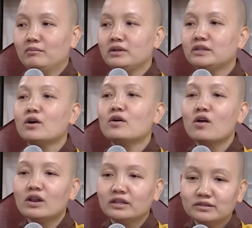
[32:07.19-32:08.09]
mình cho
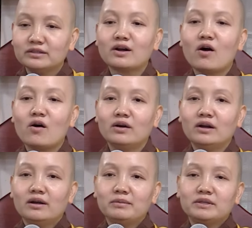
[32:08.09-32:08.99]
đó là thường còn,
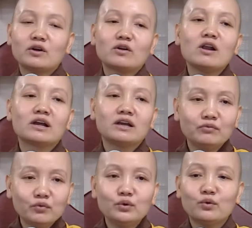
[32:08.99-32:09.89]
mình cho đó là cái
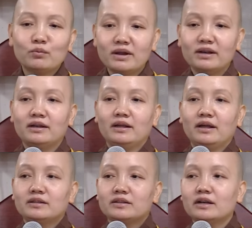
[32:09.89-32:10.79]
vui của mình,
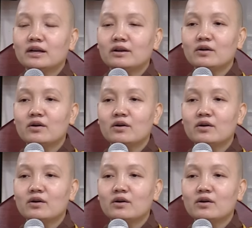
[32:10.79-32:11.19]
cho nên cái đó